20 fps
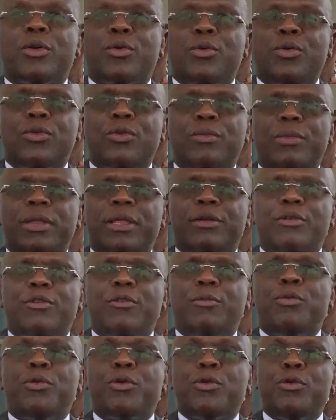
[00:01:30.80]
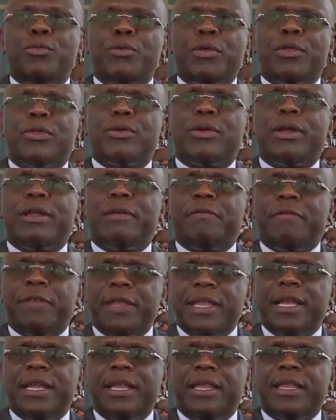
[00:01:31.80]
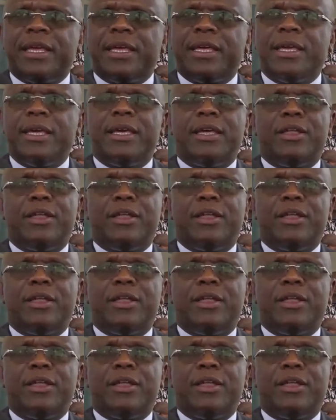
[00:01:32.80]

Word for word: en cours de mise en œuvre pour que nous puissions les finaliser.